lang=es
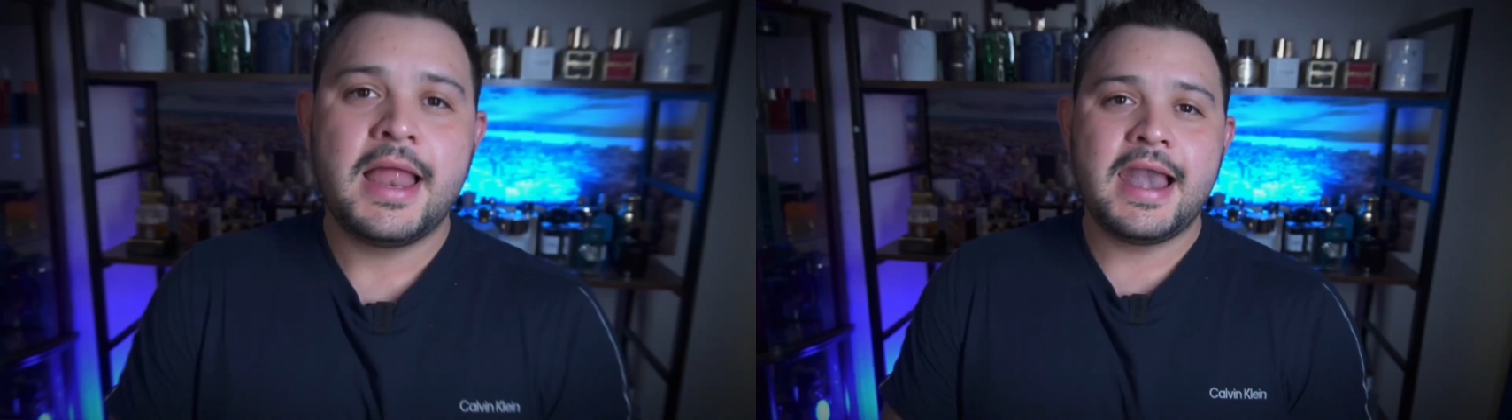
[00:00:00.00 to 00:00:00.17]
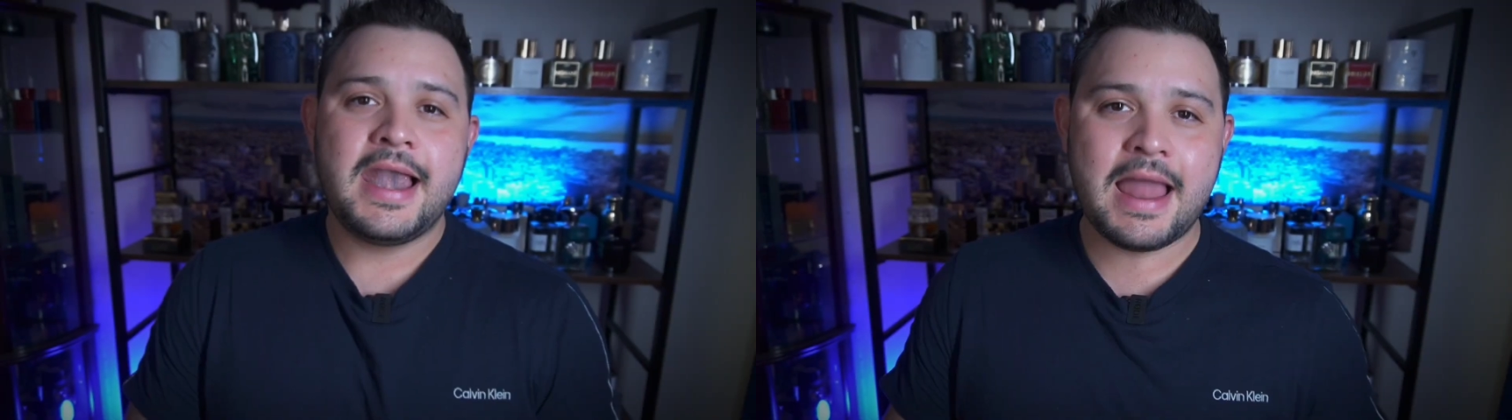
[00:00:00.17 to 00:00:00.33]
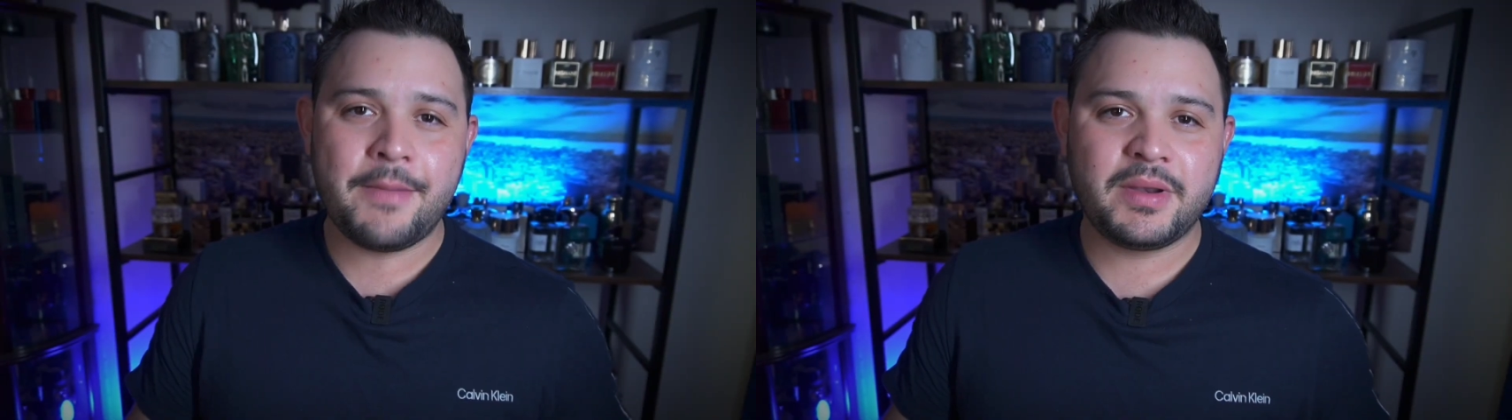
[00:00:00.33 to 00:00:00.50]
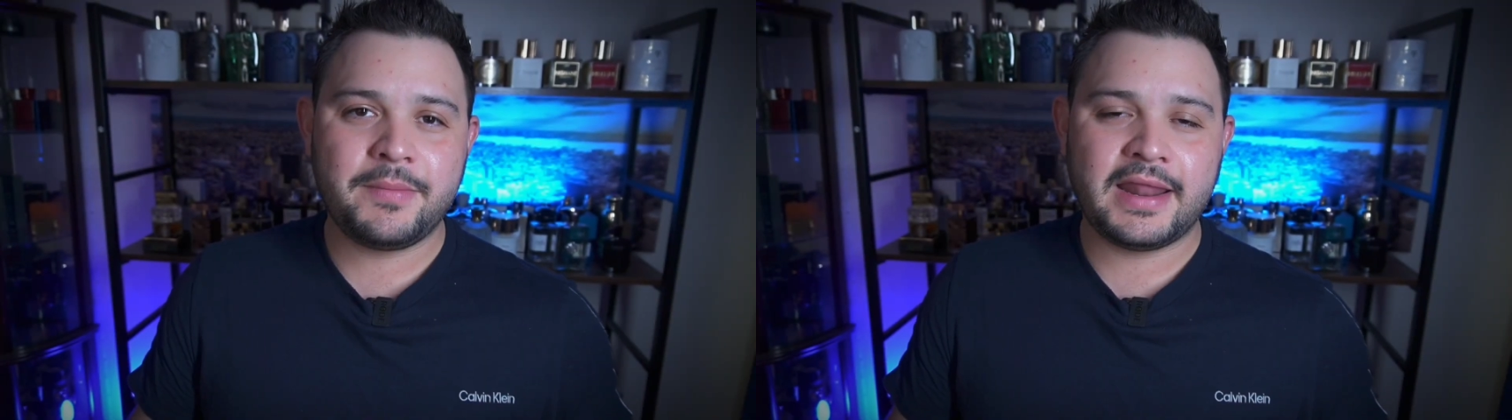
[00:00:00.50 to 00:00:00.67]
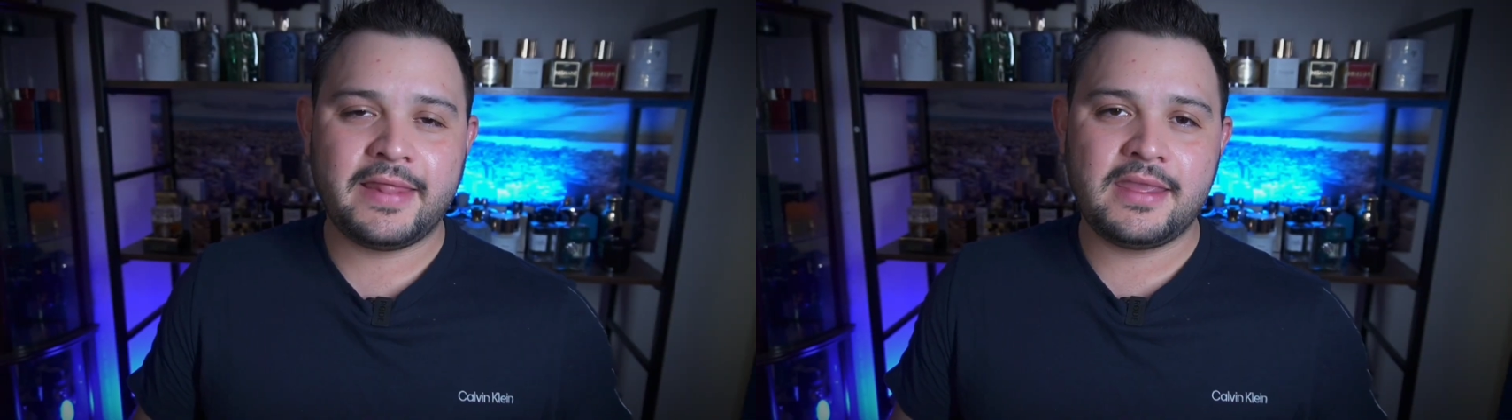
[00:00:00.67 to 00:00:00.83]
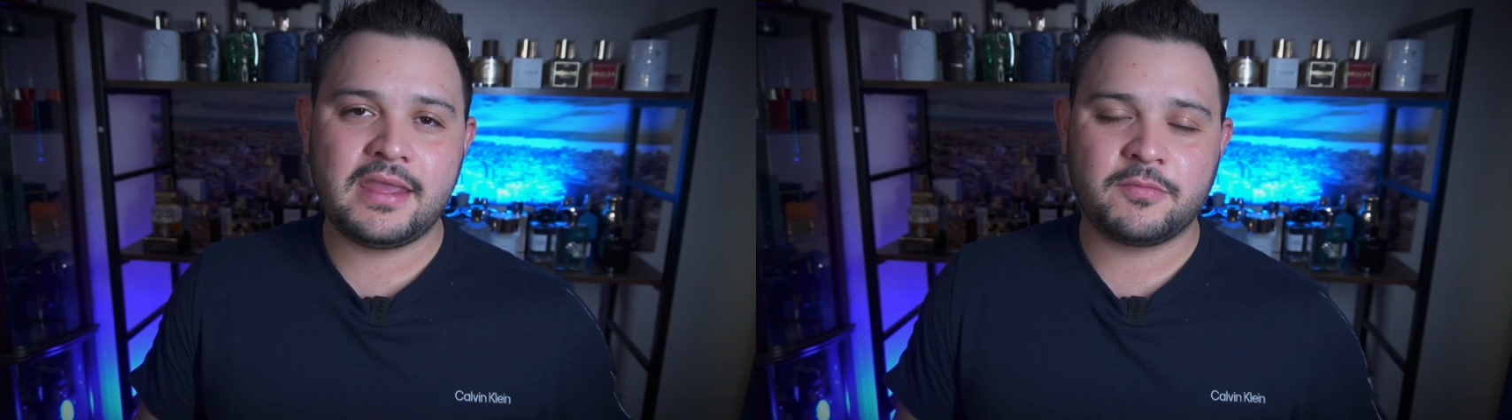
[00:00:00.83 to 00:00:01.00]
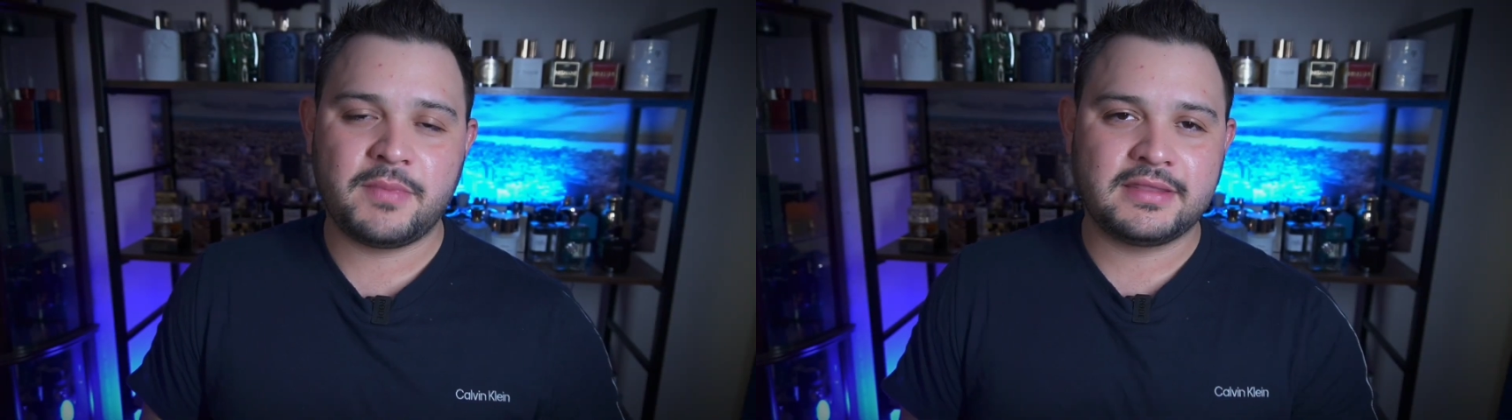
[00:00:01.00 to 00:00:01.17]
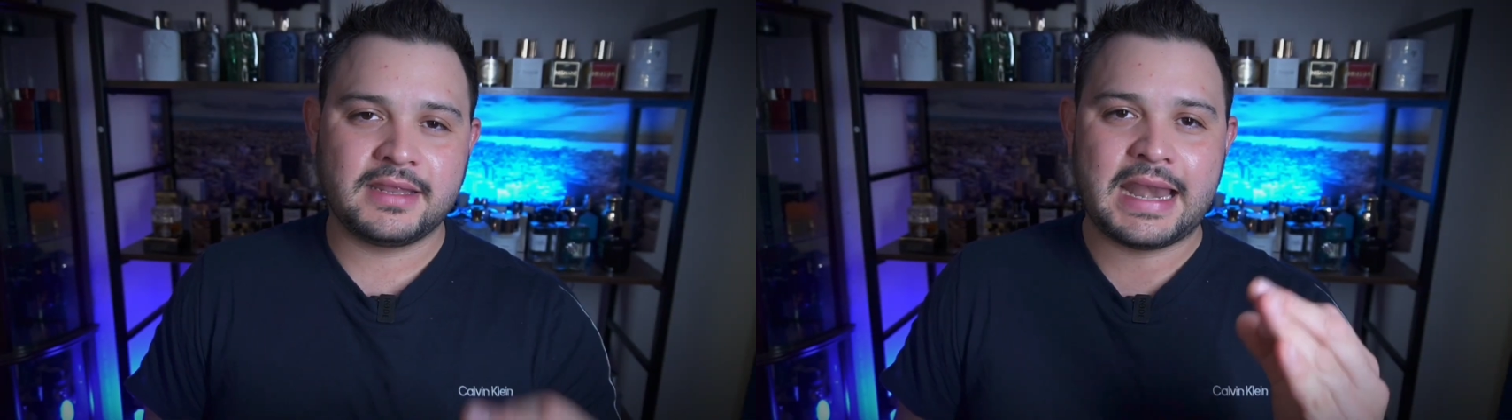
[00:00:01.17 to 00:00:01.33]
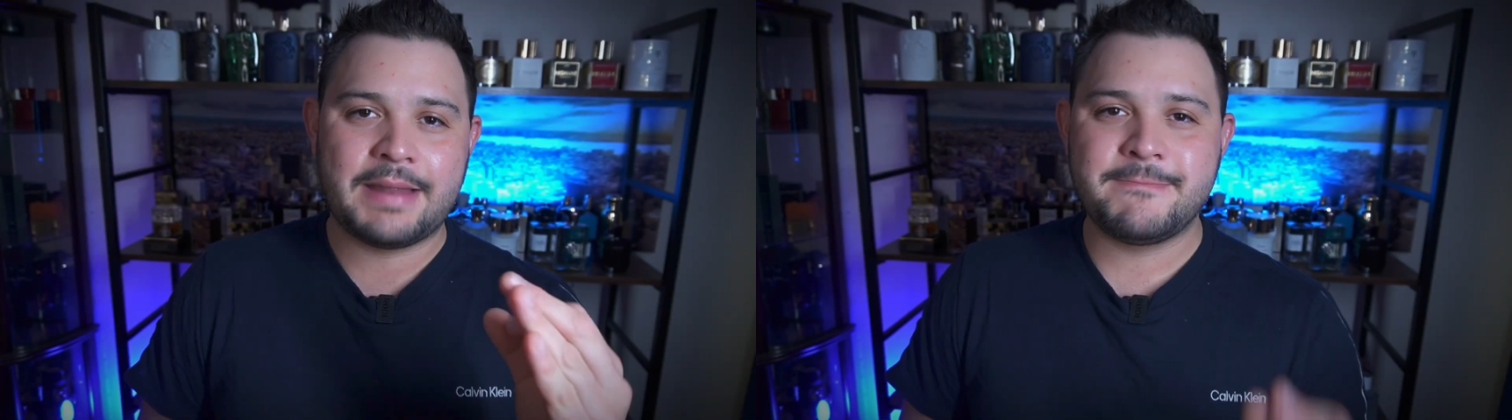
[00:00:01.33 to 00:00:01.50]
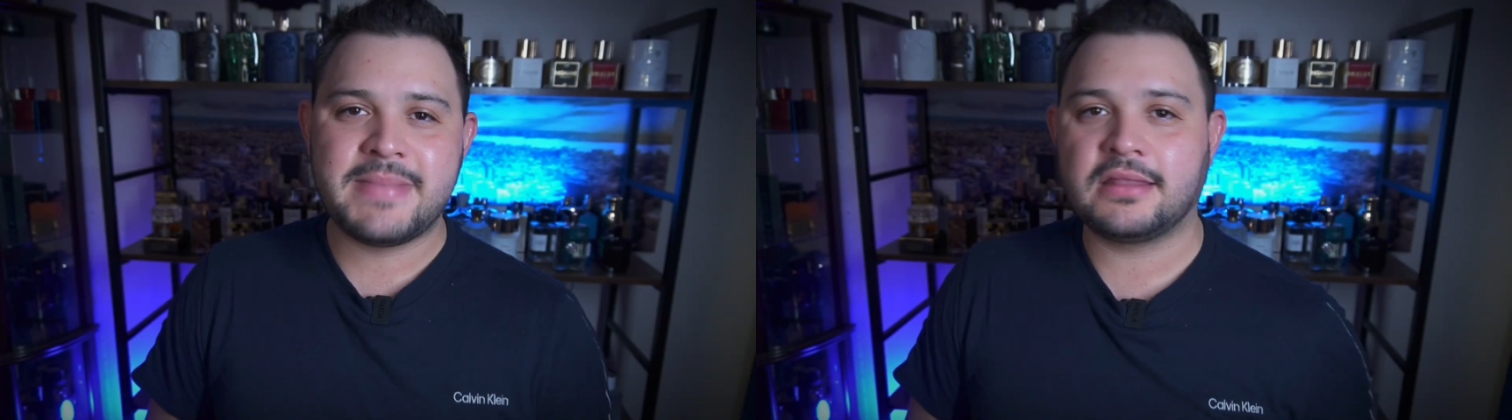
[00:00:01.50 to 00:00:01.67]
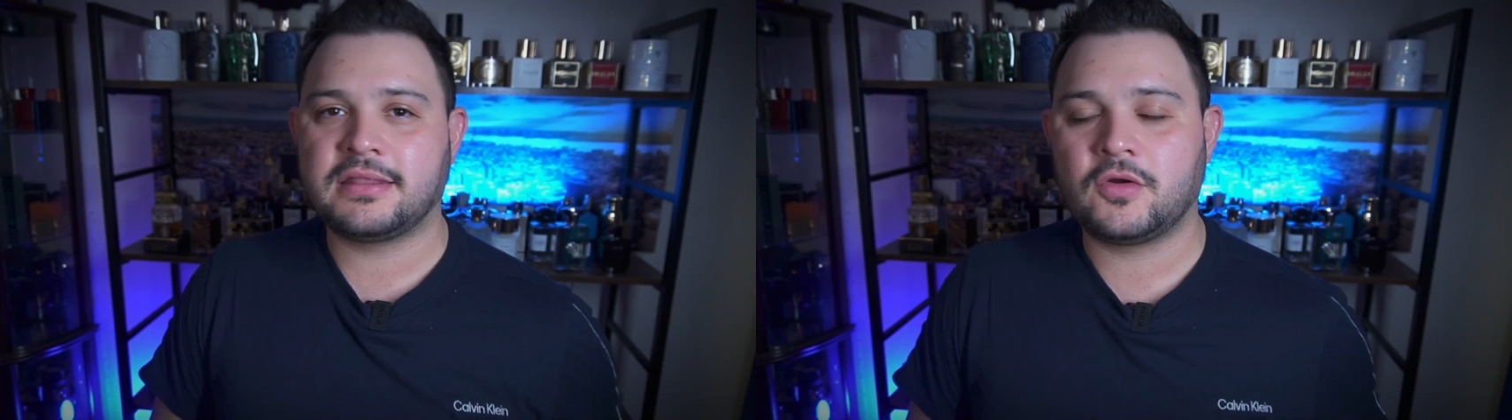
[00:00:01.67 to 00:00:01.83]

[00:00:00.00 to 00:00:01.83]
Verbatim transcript: La primera de ellas va a ser la más